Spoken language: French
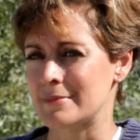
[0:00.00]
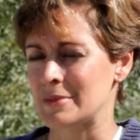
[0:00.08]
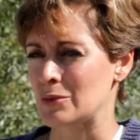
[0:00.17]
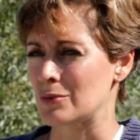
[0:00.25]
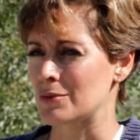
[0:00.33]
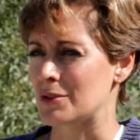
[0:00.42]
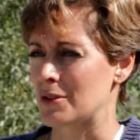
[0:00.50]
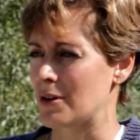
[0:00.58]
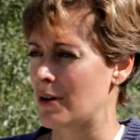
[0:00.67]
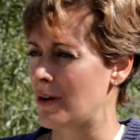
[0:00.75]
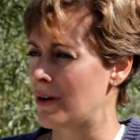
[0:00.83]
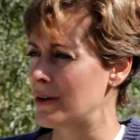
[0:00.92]
donc
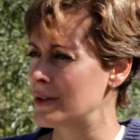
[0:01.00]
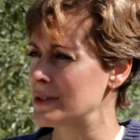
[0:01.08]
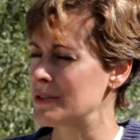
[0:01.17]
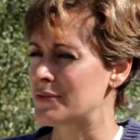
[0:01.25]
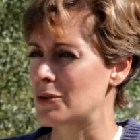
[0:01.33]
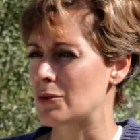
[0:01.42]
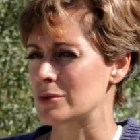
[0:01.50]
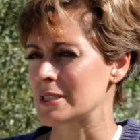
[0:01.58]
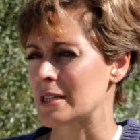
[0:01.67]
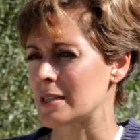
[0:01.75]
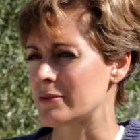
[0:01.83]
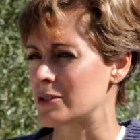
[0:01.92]
euh, il faut qu'on
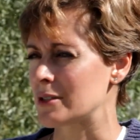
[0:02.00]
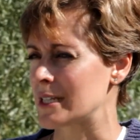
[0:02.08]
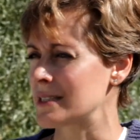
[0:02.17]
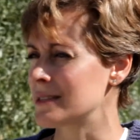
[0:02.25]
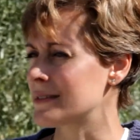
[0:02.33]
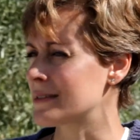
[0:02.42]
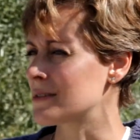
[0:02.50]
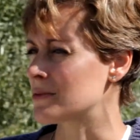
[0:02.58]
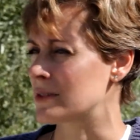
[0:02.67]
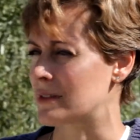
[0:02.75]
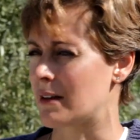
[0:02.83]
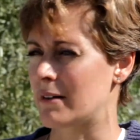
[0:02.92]
arrive à organiser
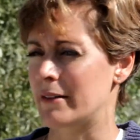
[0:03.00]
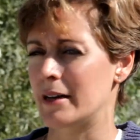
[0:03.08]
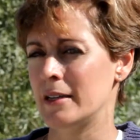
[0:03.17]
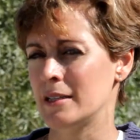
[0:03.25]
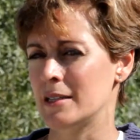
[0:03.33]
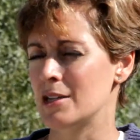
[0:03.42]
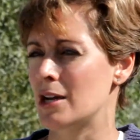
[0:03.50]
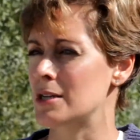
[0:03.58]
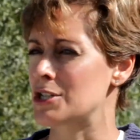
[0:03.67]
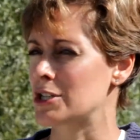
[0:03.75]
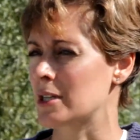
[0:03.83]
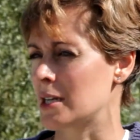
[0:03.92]
notre travail et à le
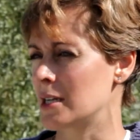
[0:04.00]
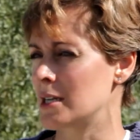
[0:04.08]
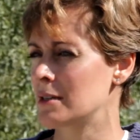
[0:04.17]
gérer